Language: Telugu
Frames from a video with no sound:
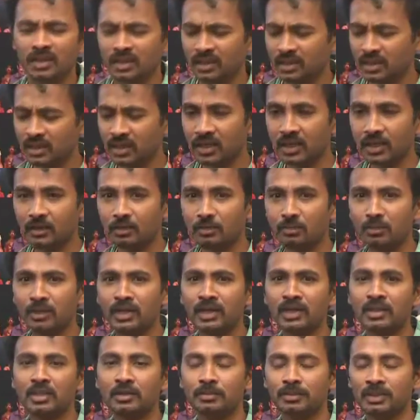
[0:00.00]
ఎందుకంటే
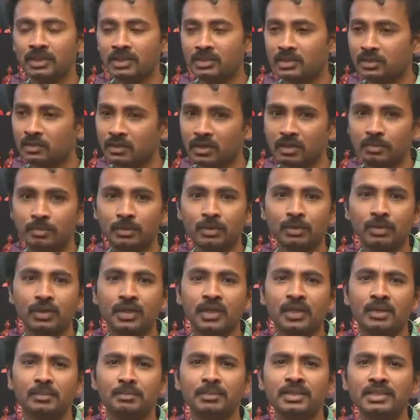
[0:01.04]
ఉమ్మడి ఆంధ్రప్రదేశ్లో ఉన్నప్పుడు
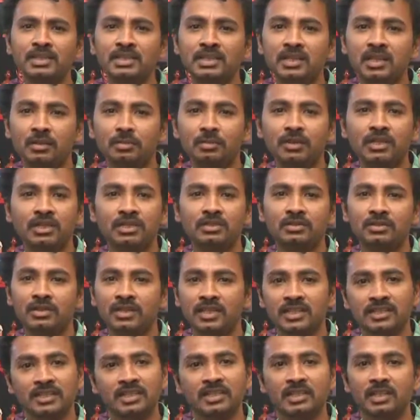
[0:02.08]
కూడా బీసీ కార్పొరేషన్ ఉంది
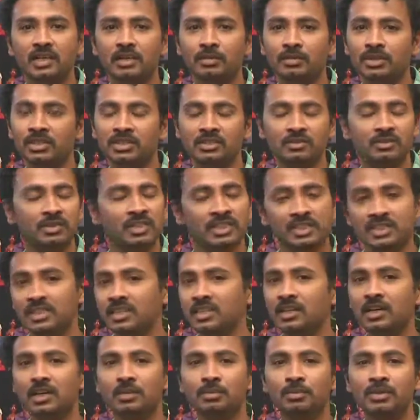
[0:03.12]
ఎస్సీ కార్పొరేషన్ ఉంది ఎస్టీ
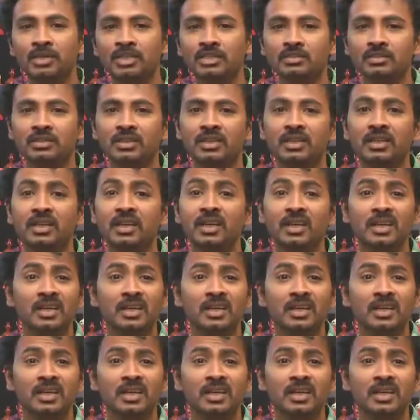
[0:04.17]
కార్పొరేషన్ ఉంది